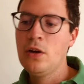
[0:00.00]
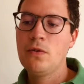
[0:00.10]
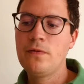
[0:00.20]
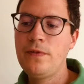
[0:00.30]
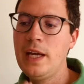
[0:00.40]

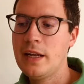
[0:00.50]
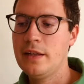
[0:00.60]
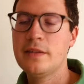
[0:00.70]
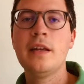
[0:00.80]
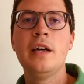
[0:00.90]
Und
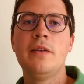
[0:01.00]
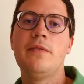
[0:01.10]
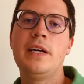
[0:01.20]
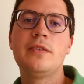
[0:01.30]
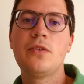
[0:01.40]
viertens,
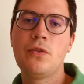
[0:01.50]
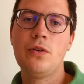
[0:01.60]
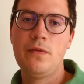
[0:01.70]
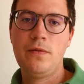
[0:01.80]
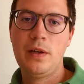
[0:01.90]
was
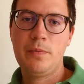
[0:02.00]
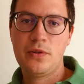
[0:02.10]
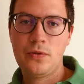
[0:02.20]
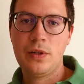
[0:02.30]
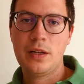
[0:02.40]
können wir
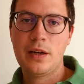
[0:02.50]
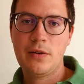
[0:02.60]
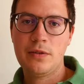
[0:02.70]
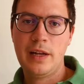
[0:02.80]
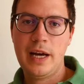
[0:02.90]
persönlich
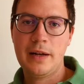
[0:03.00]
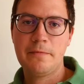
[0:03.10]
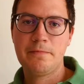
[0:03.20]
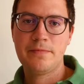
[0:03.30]
daraus lernen?